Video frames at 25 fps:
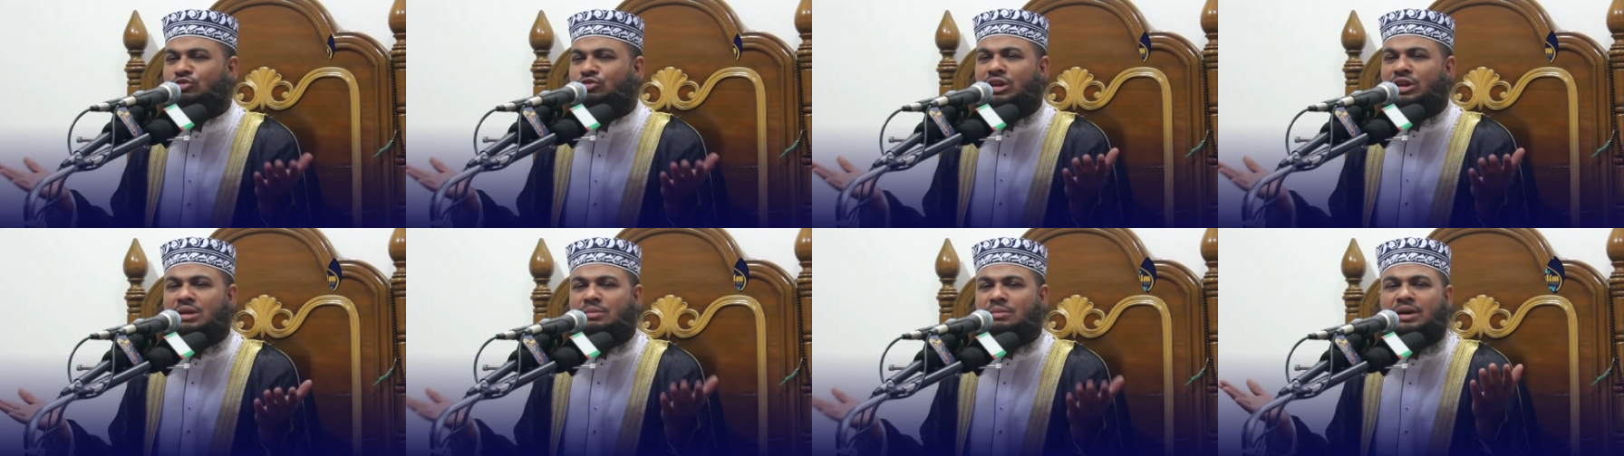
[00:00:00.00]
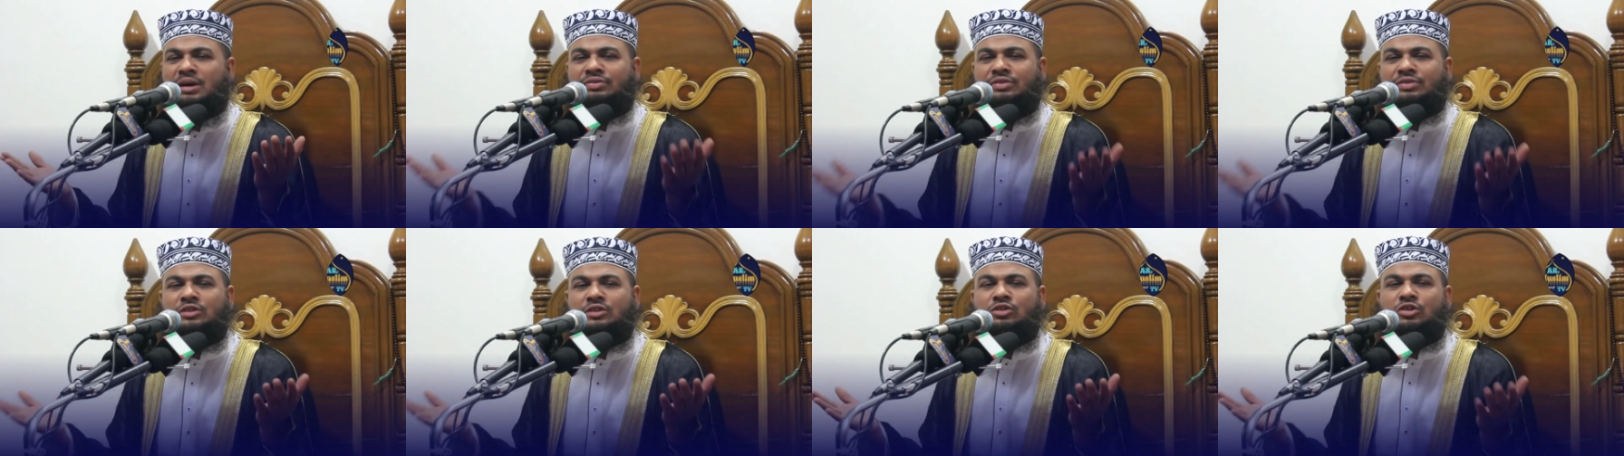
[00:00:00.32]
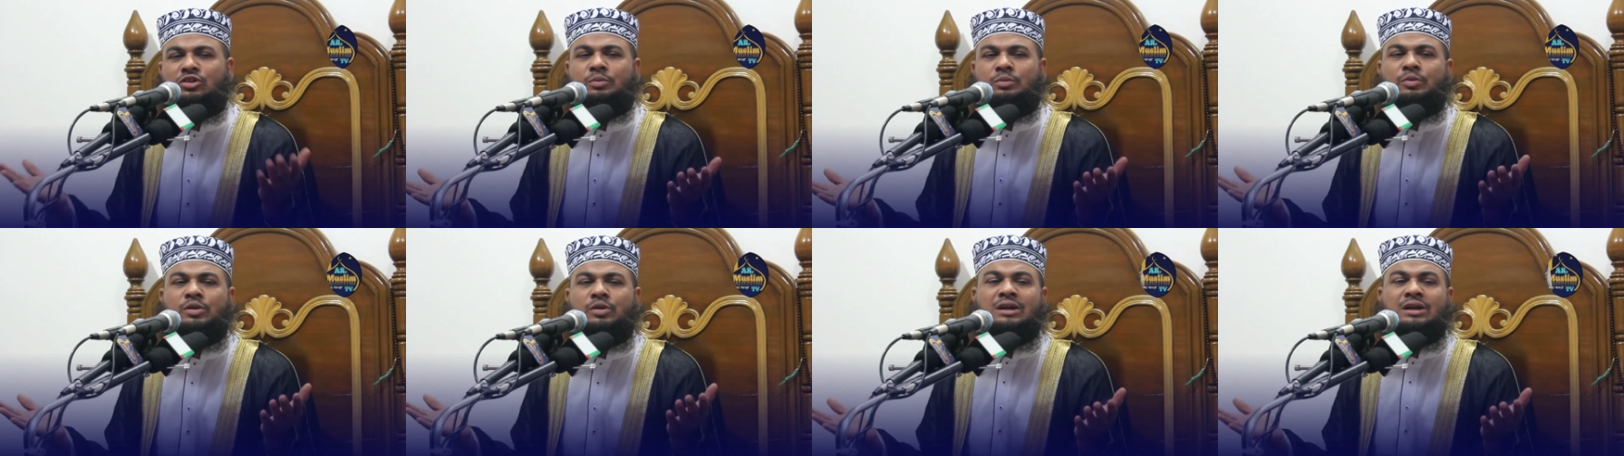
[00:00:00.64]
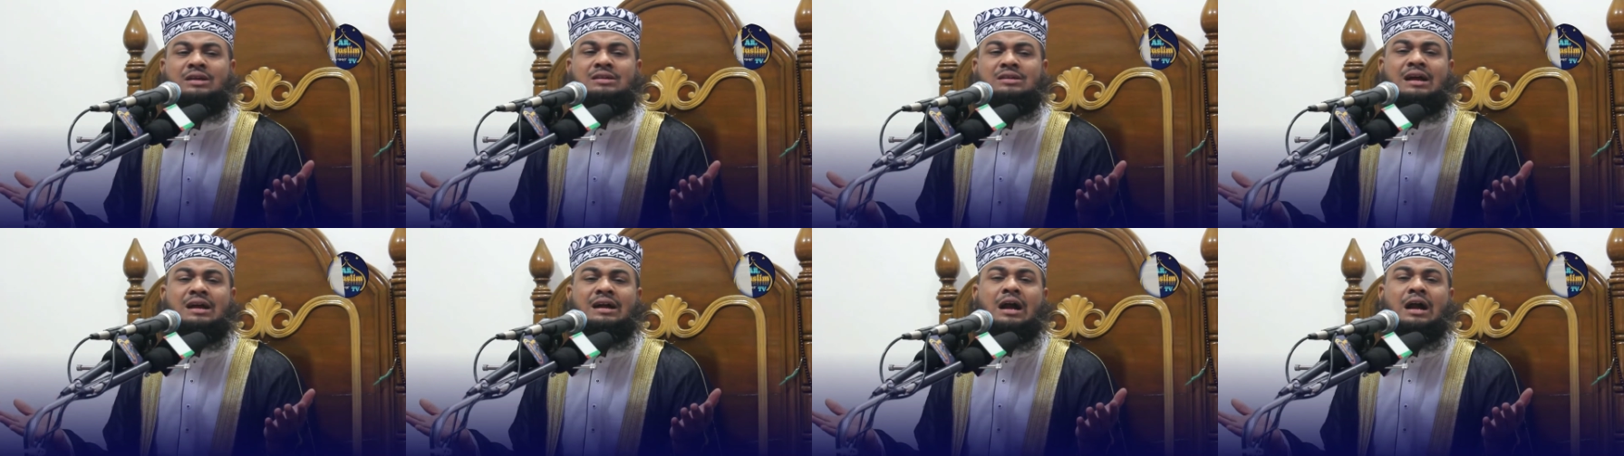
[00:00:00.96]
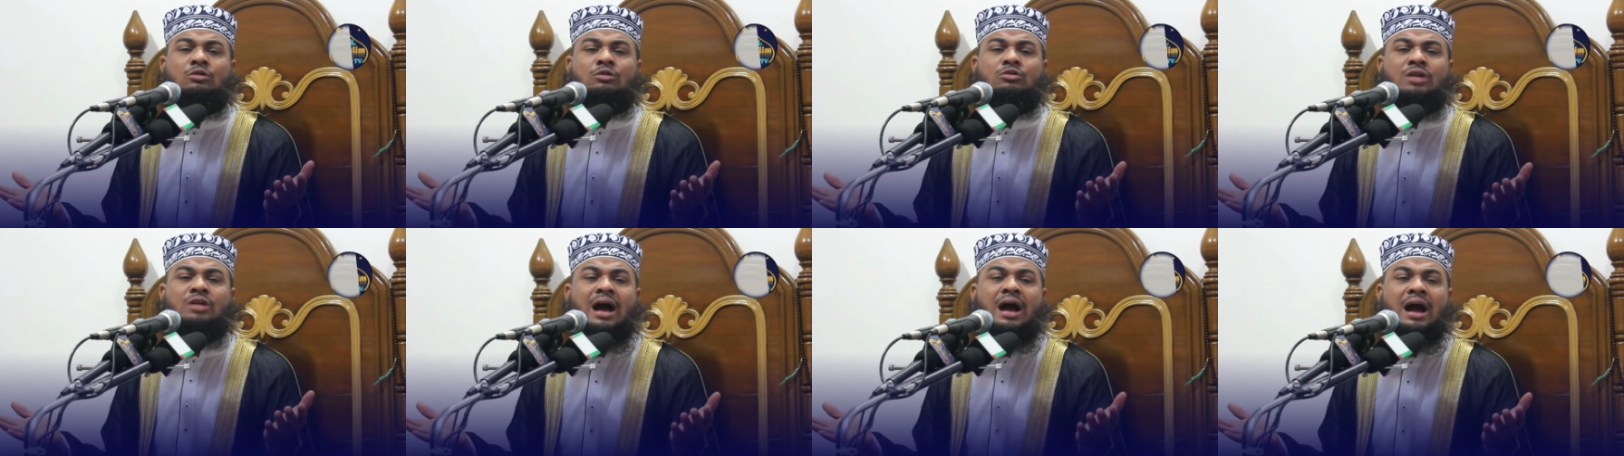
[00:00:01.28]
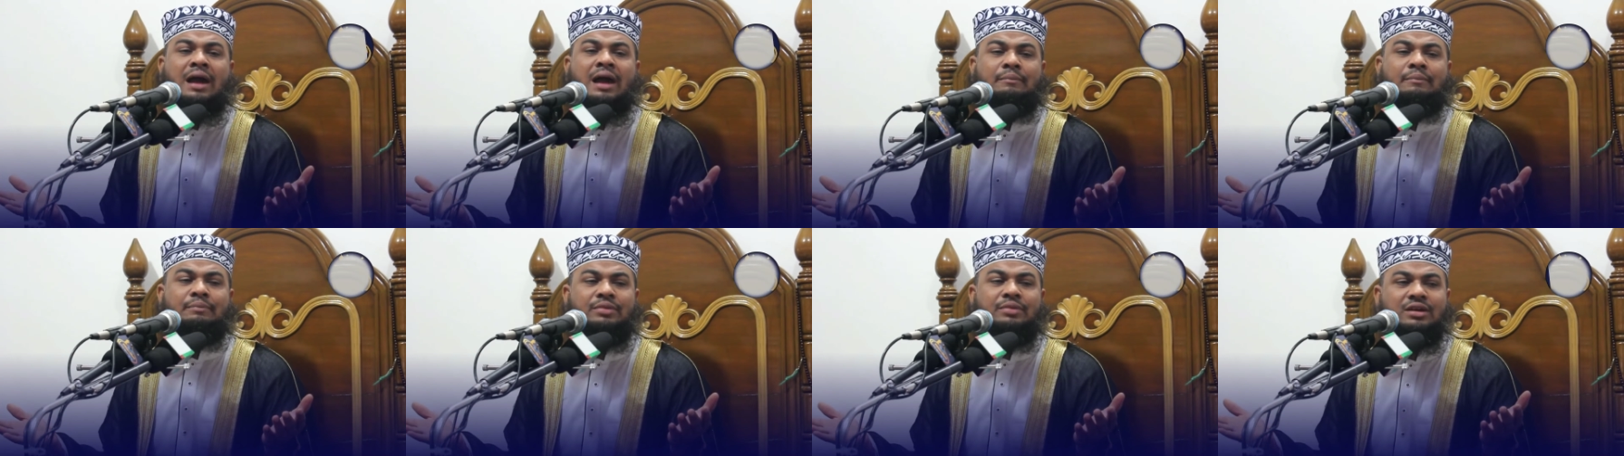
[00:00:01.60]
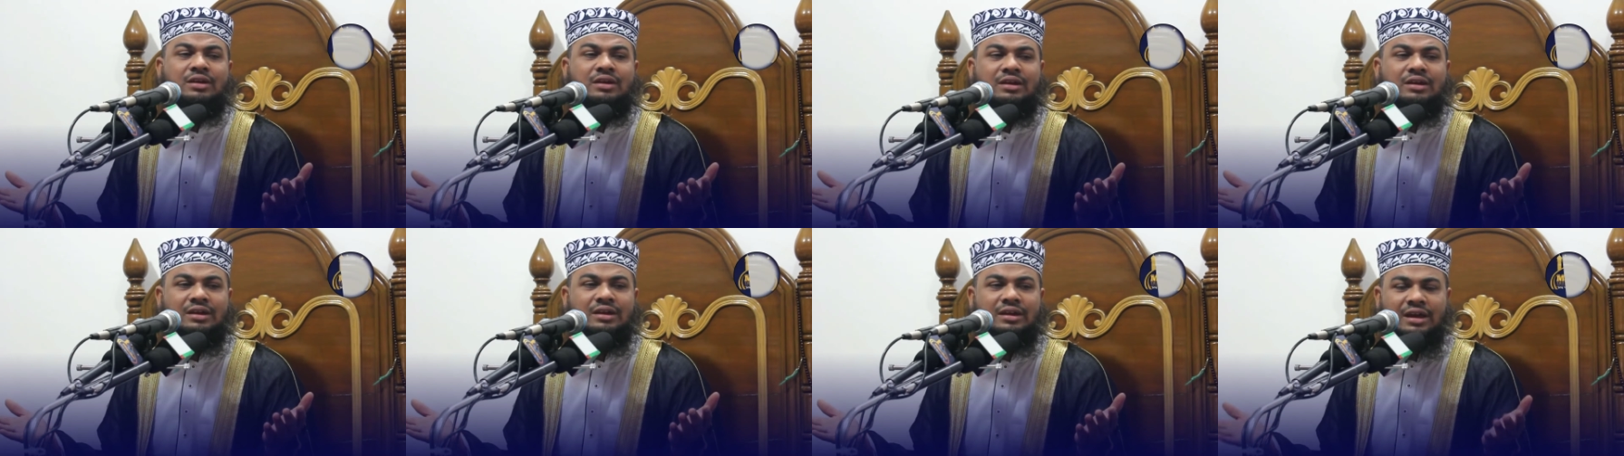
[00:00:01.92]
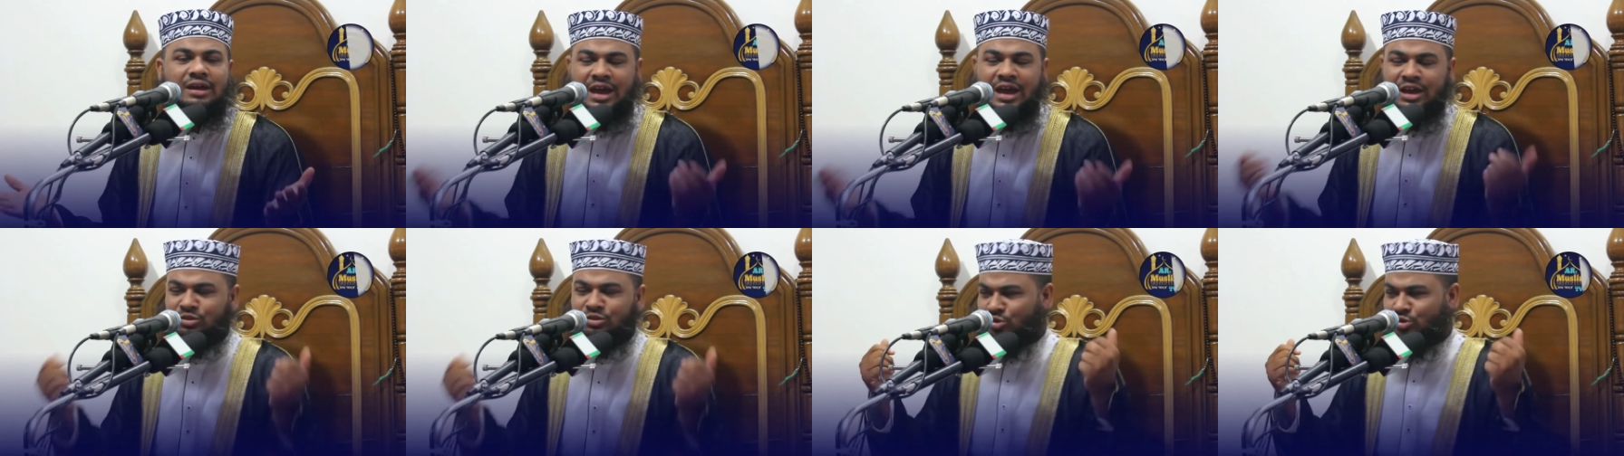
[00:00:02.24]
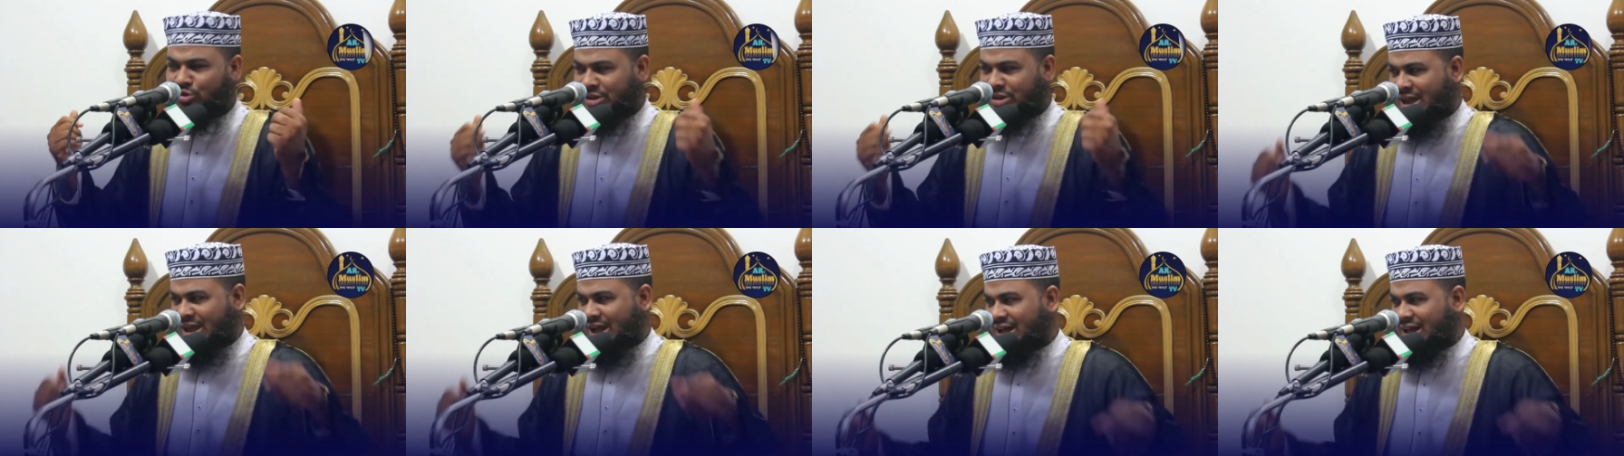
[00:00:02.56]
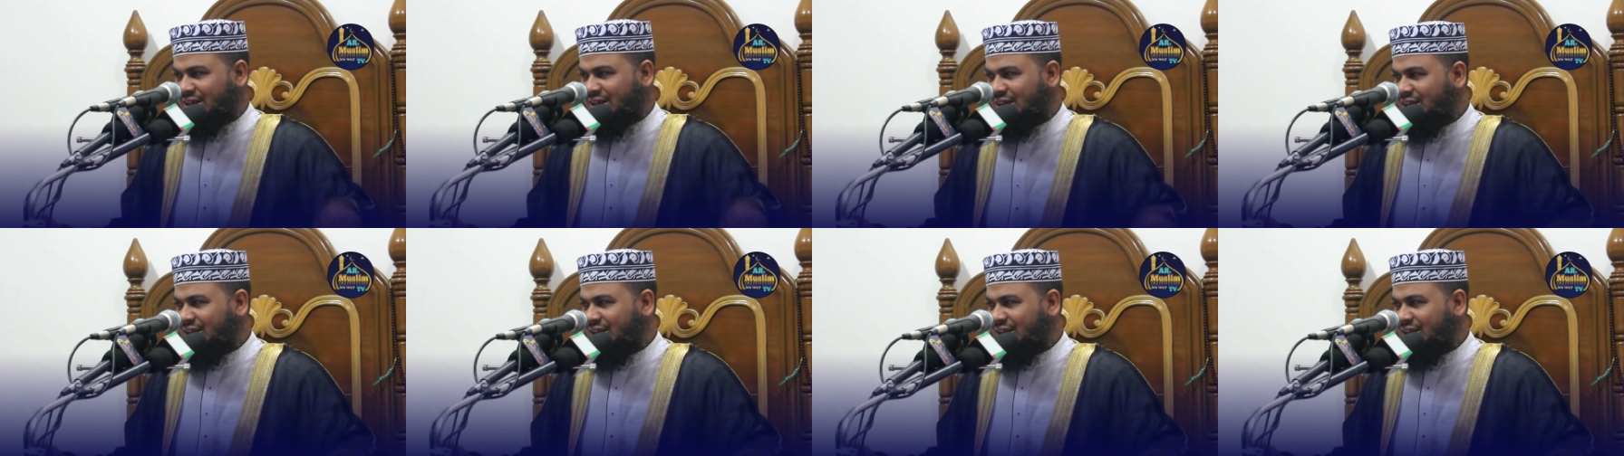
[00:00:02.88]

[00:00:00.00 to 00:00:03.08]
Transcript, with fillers: জন্য ইমানদার জন্য পরীক্ষার জায়গা কোথায় এই দুনিয়া